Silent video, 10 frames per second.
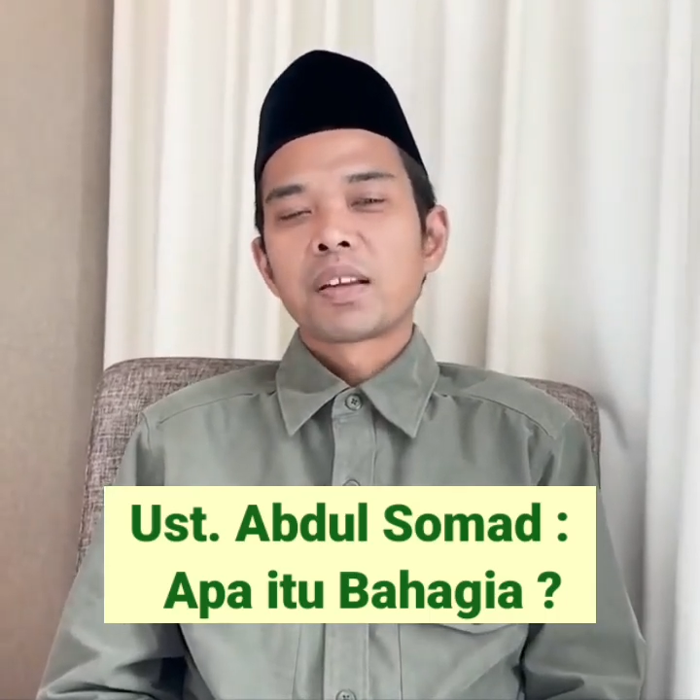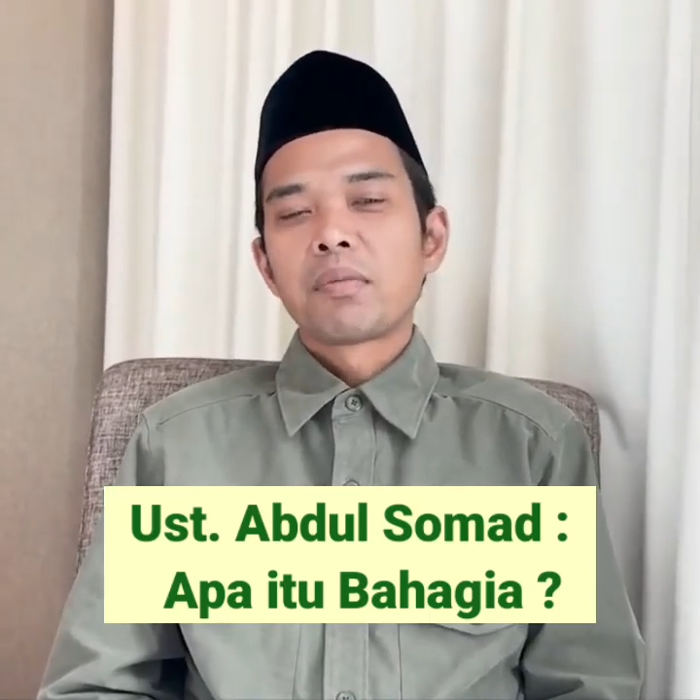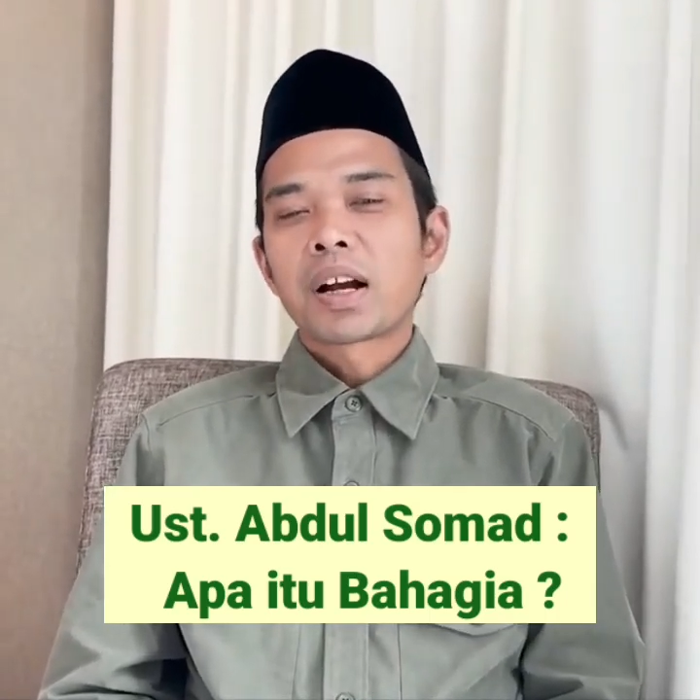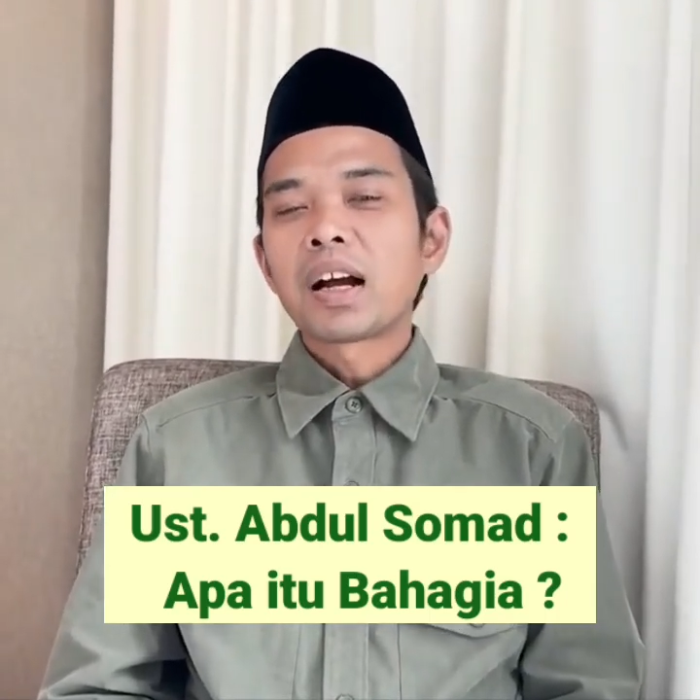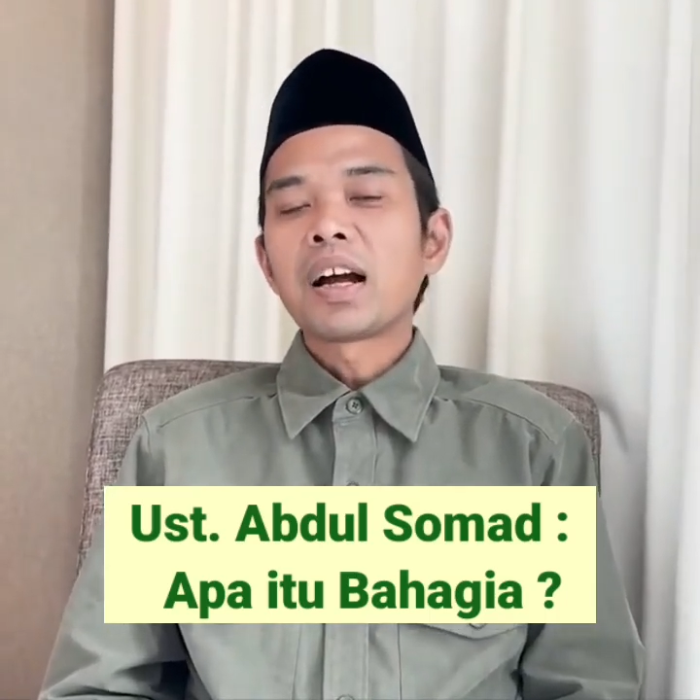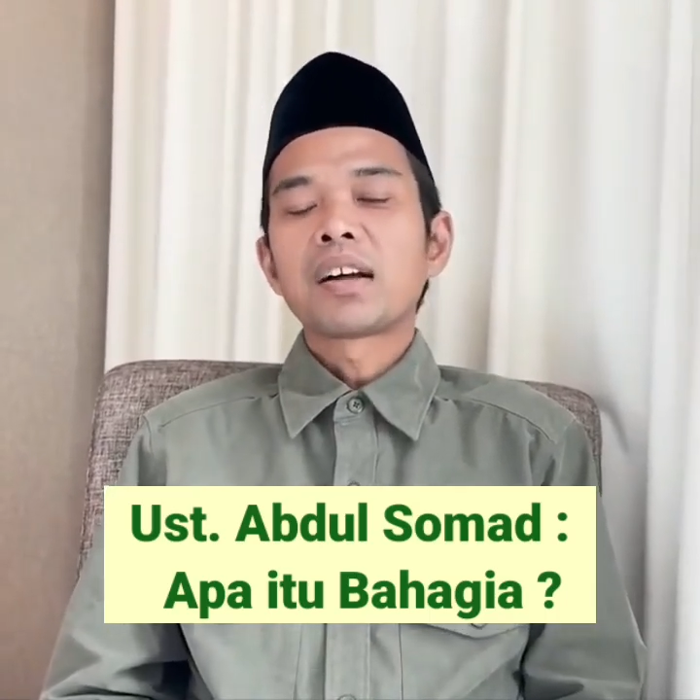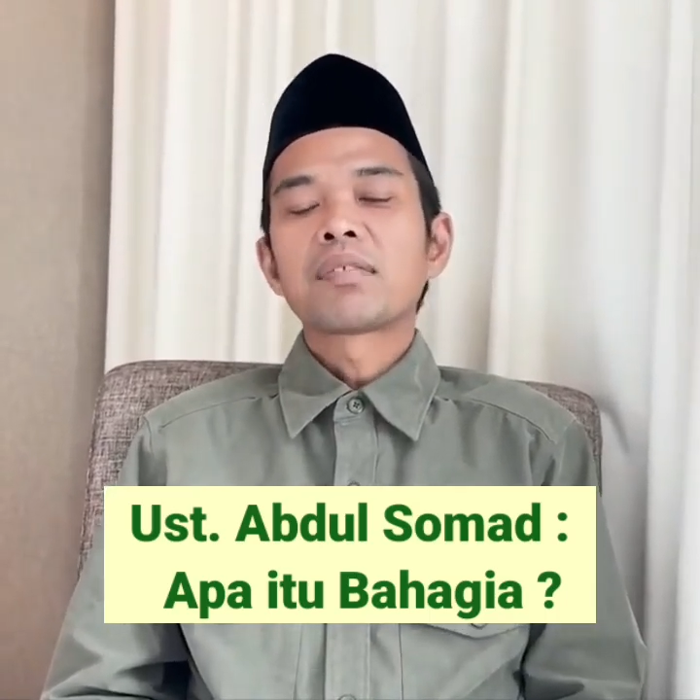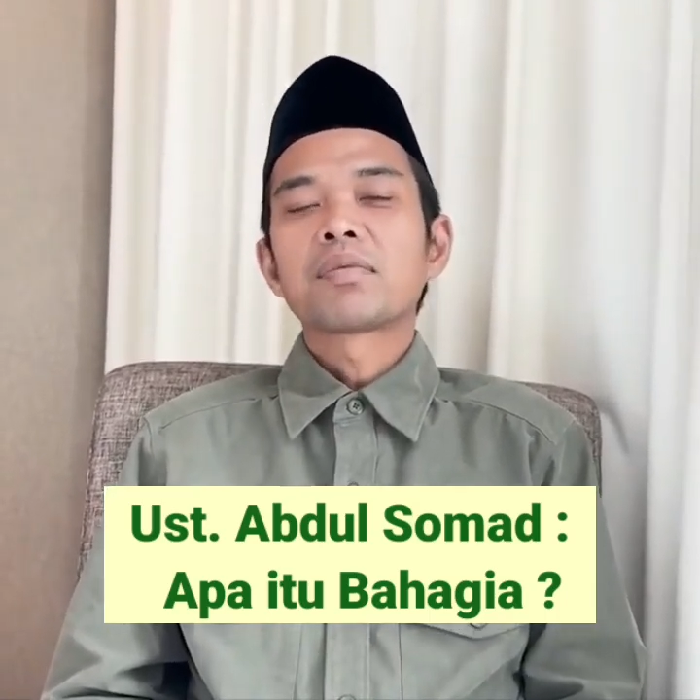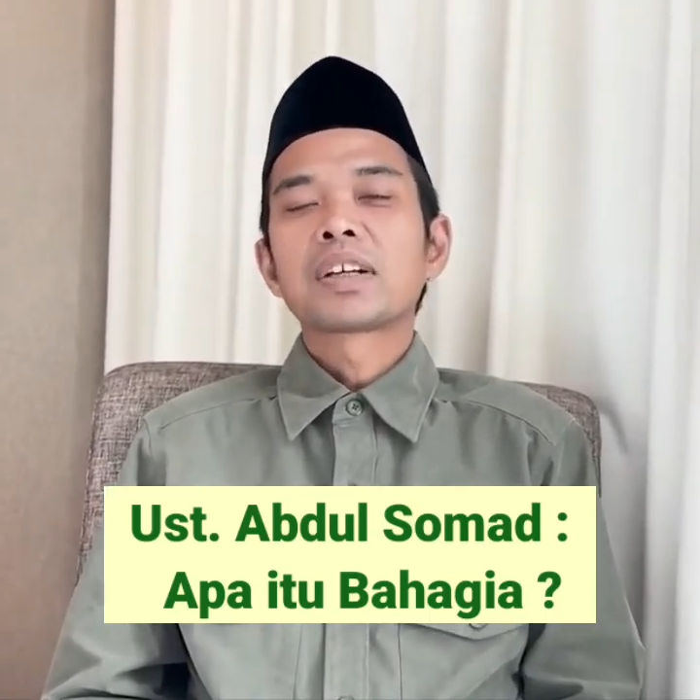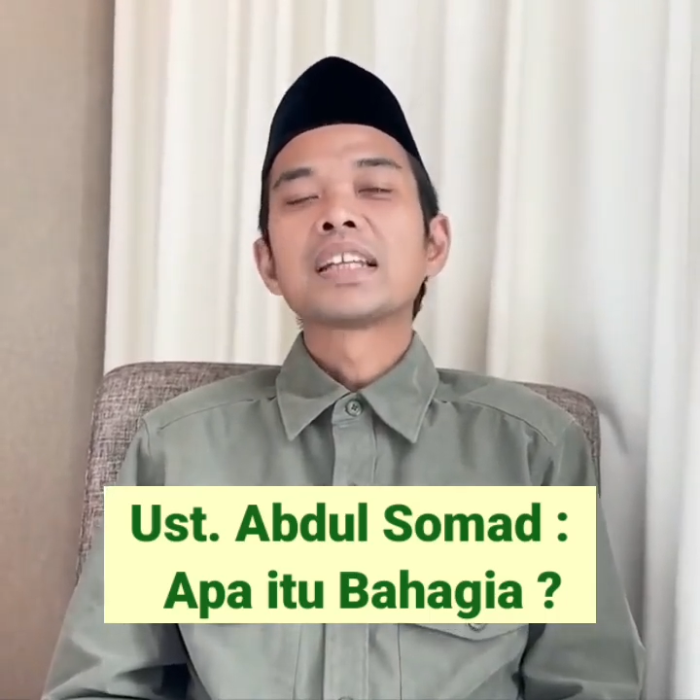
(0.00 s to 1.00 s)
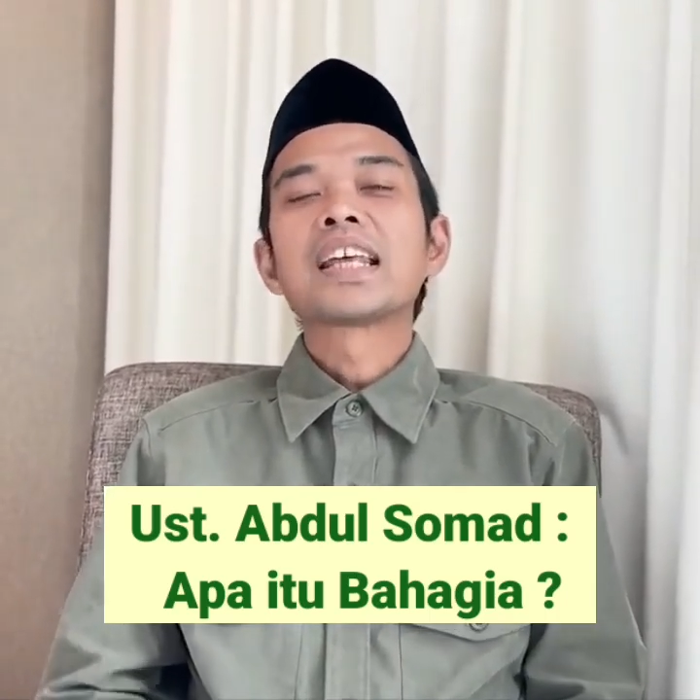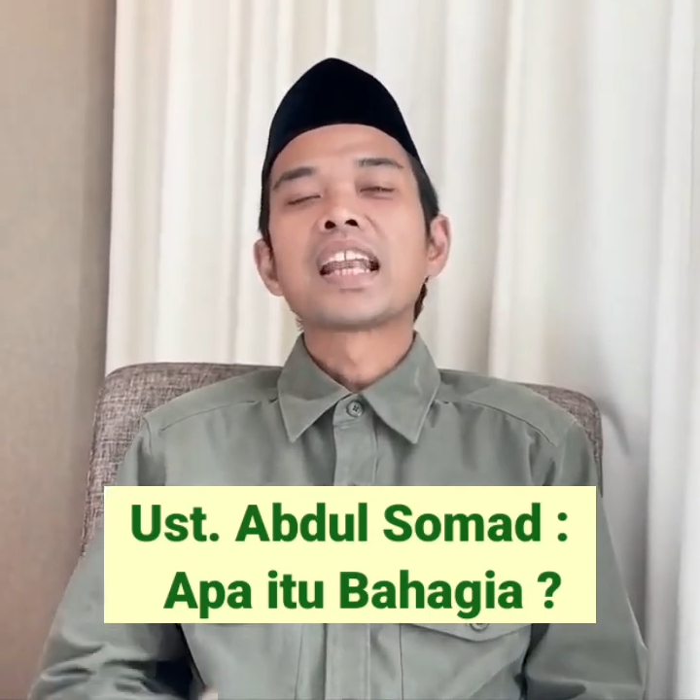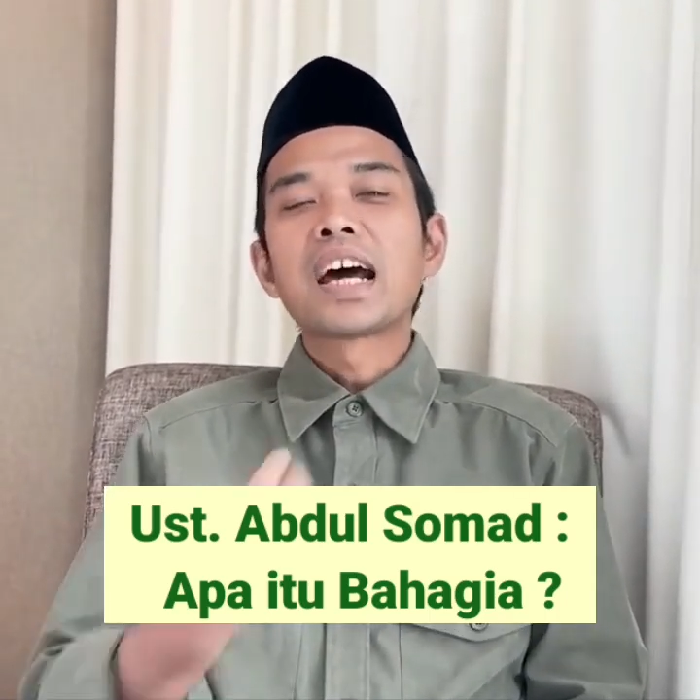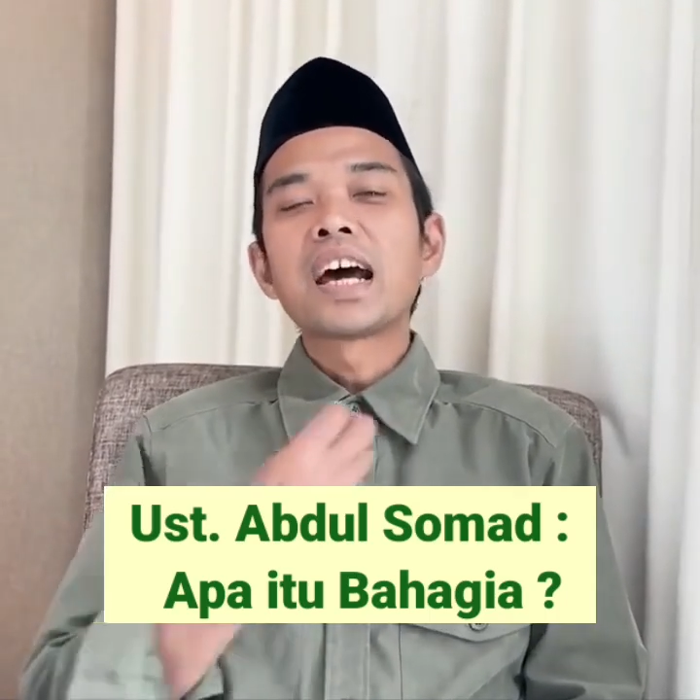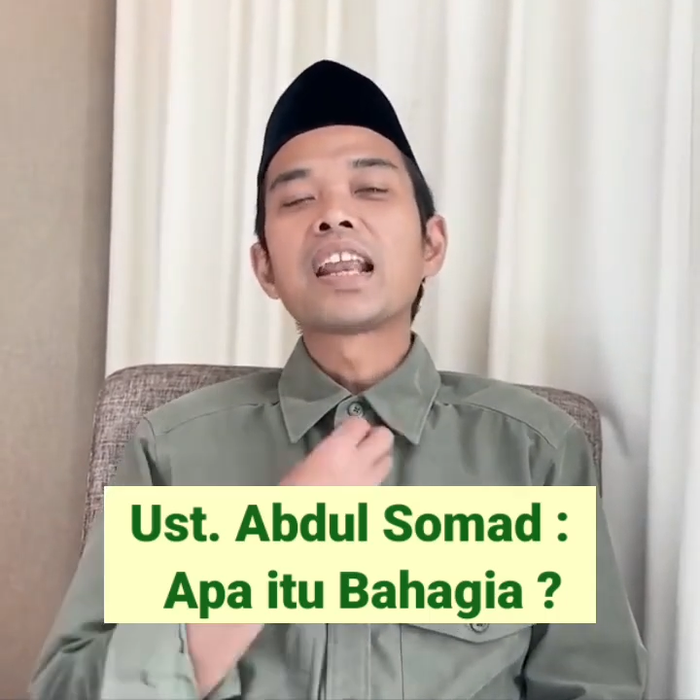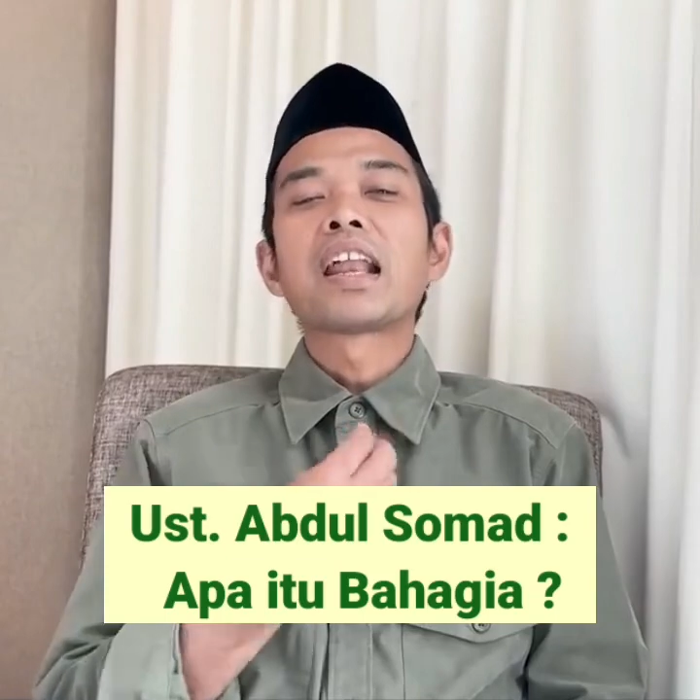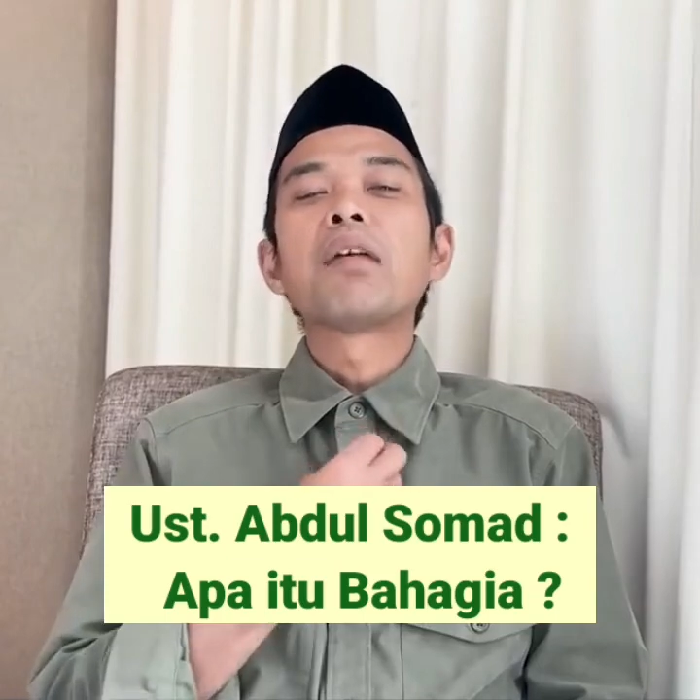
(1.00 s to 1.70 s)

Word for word: maka ketenangan